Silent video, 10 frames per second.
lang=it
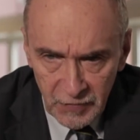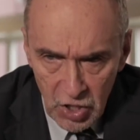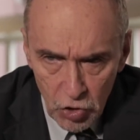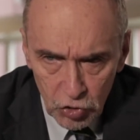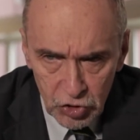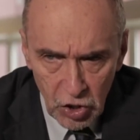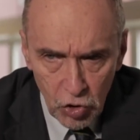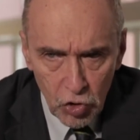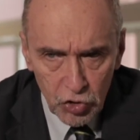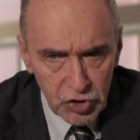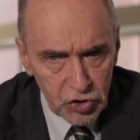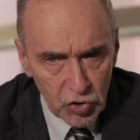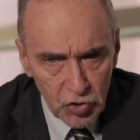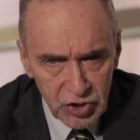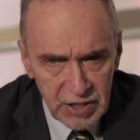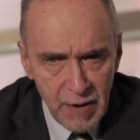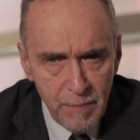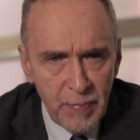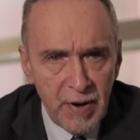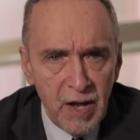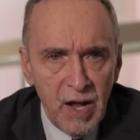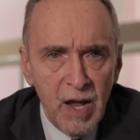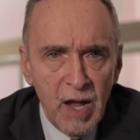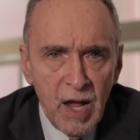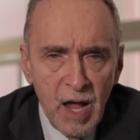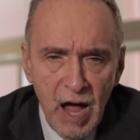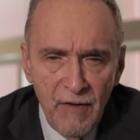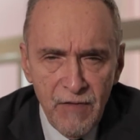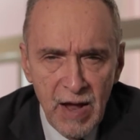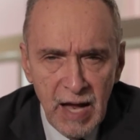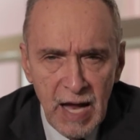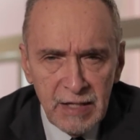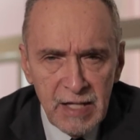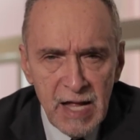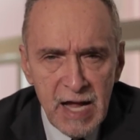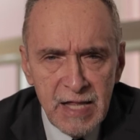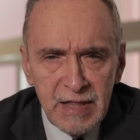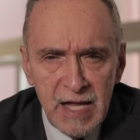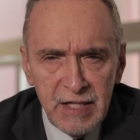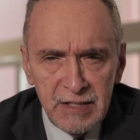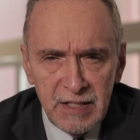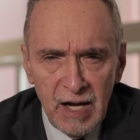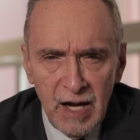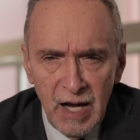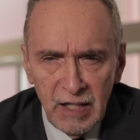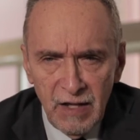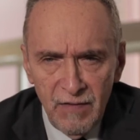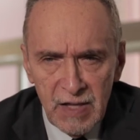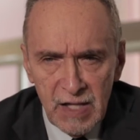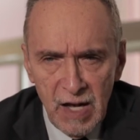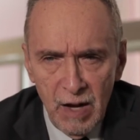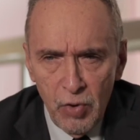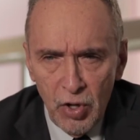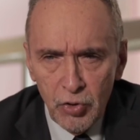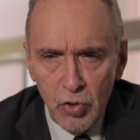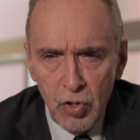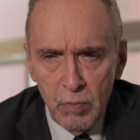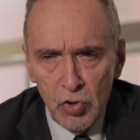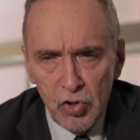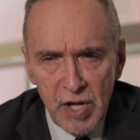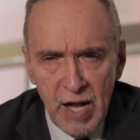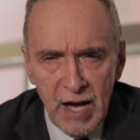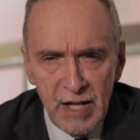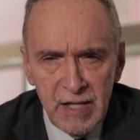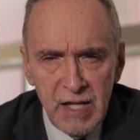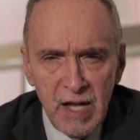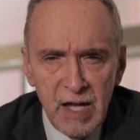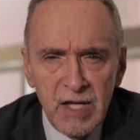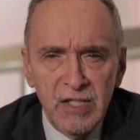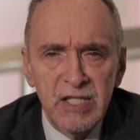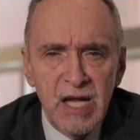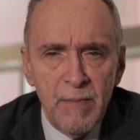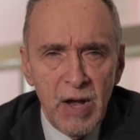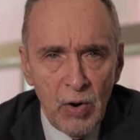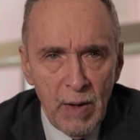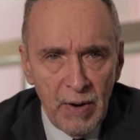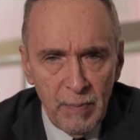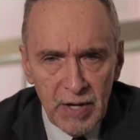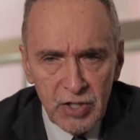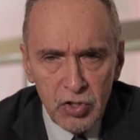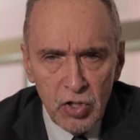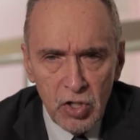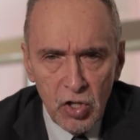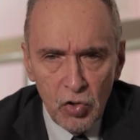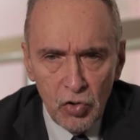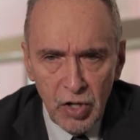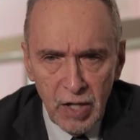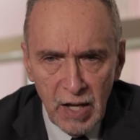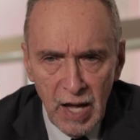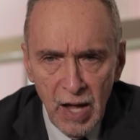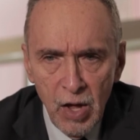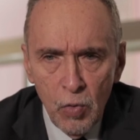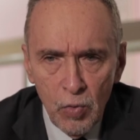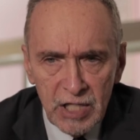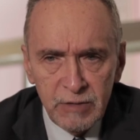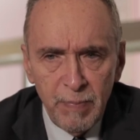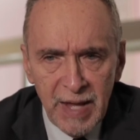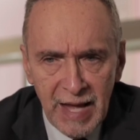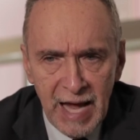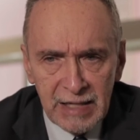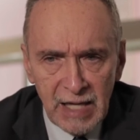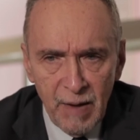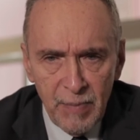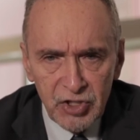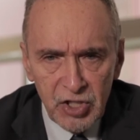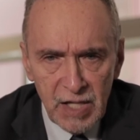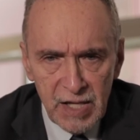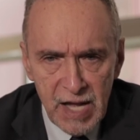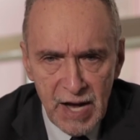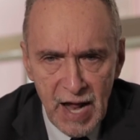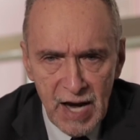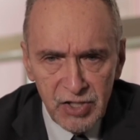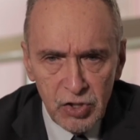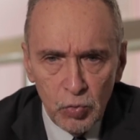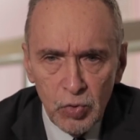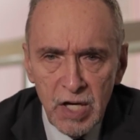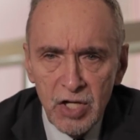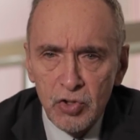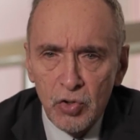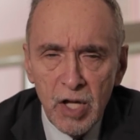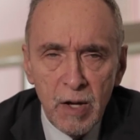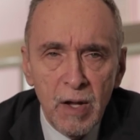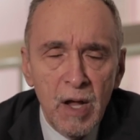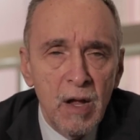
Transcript: dei nostri corsi sono sempre affiancati da intensa attività di laboratorio in modo da garantire insieme a una preparazione teorica una spiccata capacità di analisi e utilizzo dei